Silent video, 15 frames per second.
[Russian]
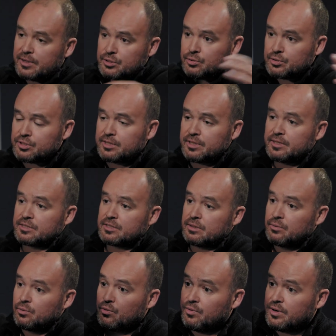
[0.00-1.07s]
боксерский ринг.
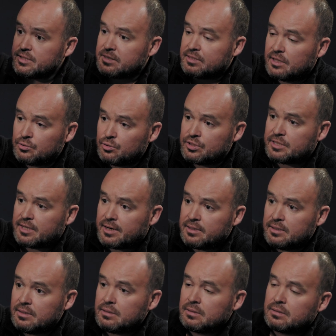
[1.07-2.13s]
У вас на той
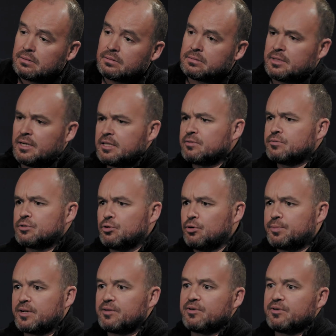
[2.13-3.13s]
стороне следователь опер,